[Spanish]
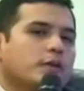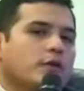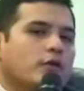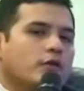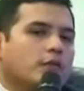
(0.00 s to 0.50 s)
de
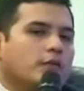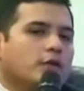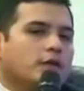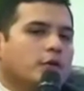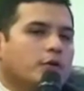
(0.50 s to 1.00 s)
repente nuestro
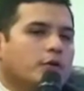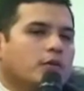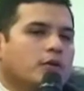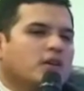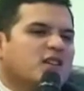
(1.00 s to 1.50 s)
amigos dice,
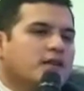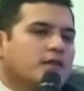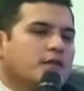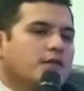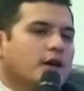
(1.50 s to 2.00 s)
bueno, ¿y qué
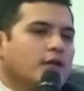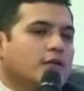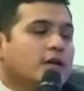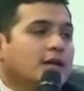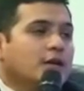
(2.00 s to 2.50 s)
significa
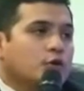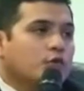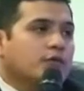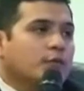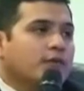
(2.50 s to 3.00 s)
eso?
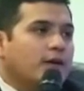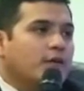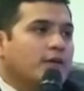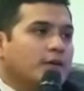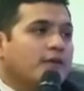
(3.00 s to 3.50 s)
Incluso estamos
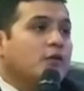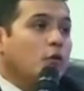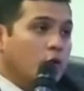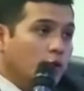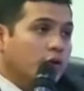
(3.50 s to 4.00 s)
hablando de temas
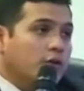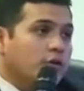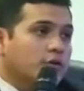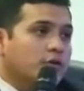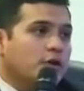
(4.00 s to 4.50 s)

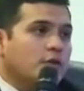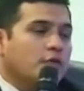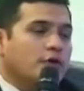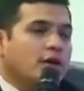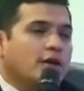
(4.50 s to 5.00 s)
psicológicos
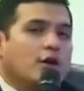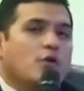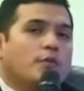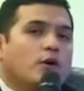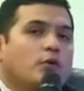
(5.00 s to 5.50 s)
porque el que
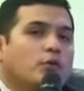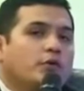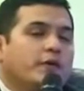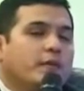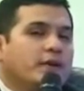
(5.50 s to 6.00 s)
compra
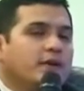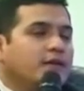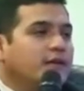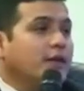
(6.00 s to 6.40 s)
compulsivamente